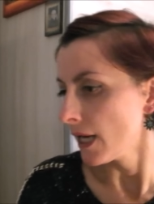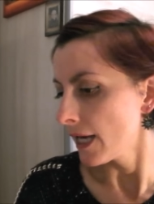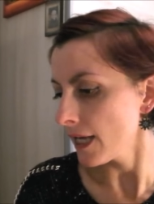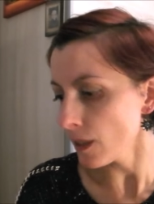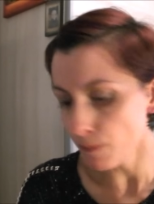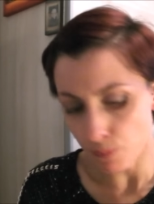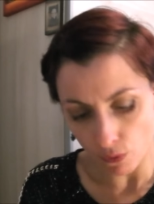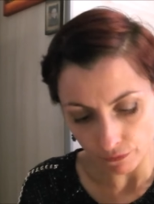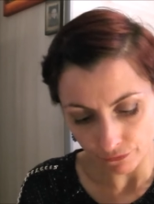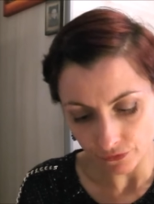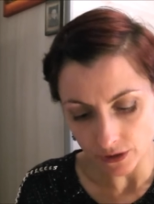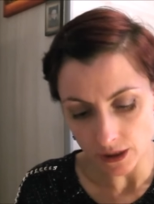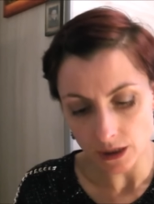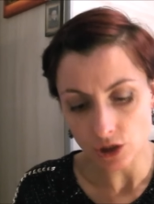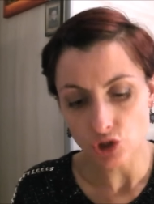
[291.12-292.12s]
Et pour
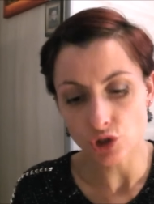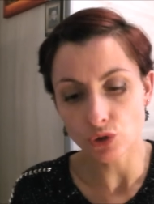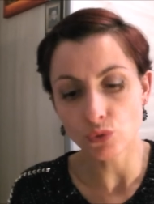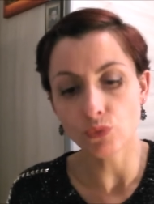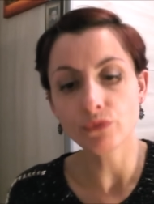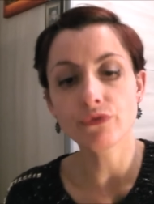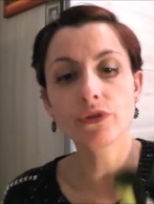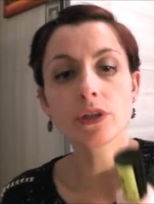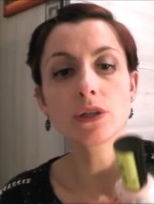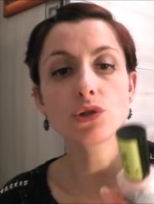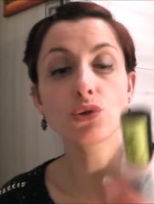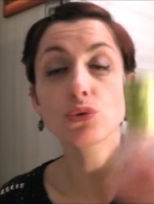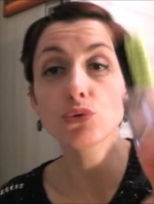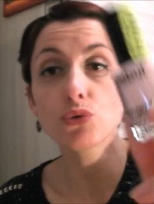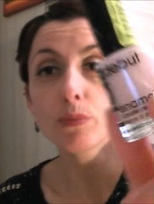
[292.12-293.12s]
finir, j'ai trouvé,
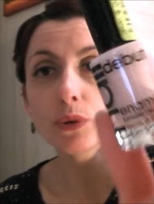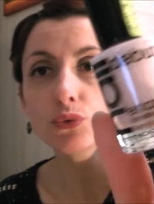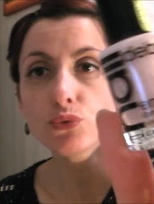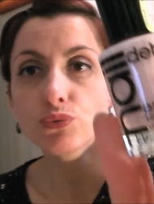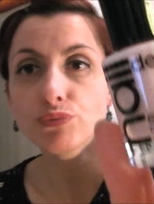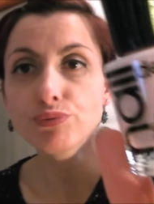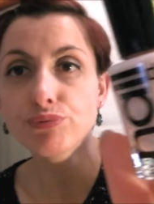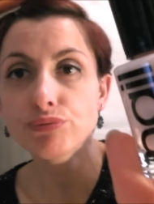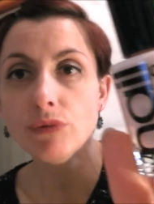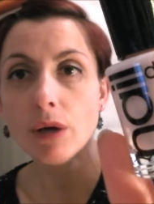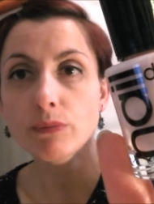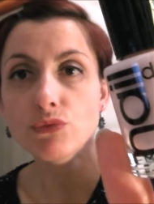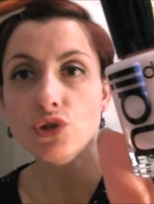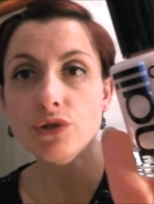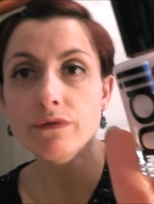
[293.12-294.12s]
je ne connaissais pas du tout,
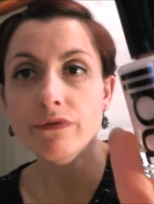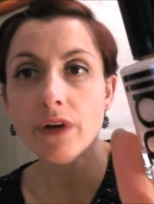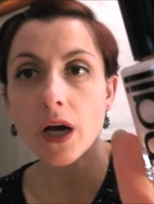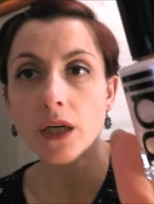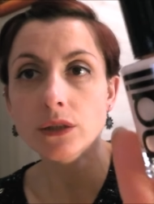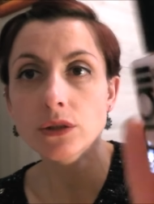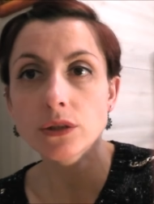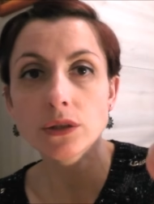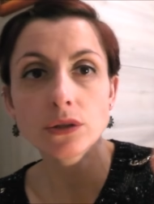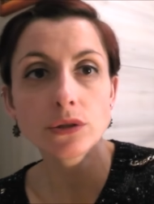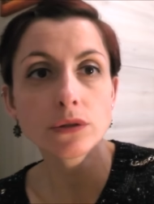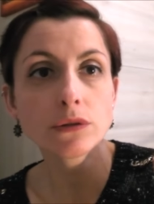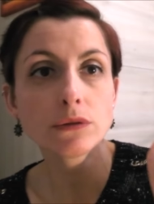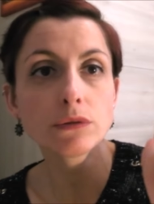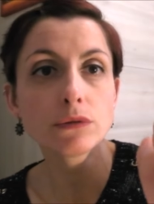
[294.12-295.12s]
un petit
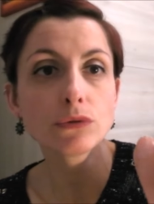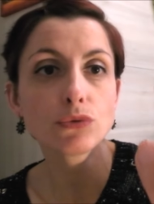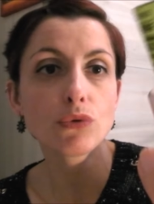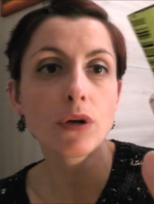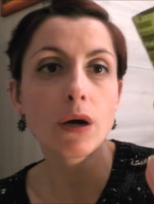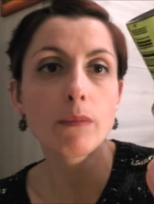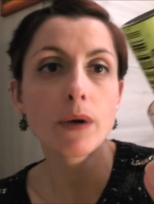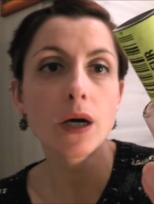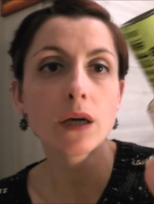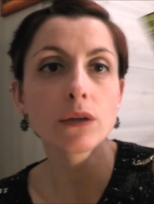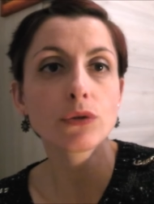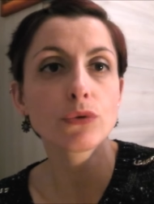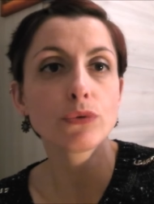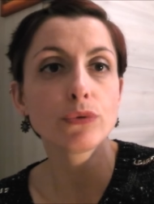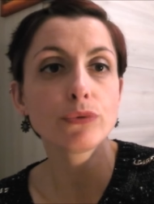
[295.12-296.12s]
vernis de la
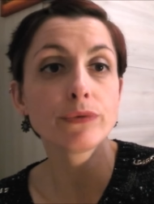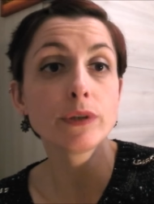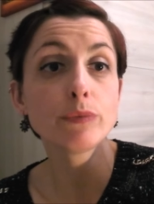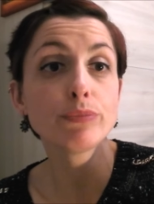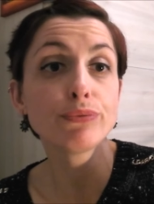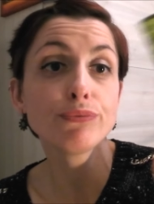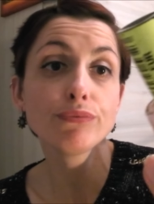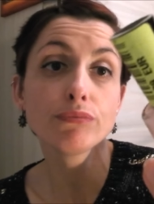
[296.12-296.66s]
marque euh, Début.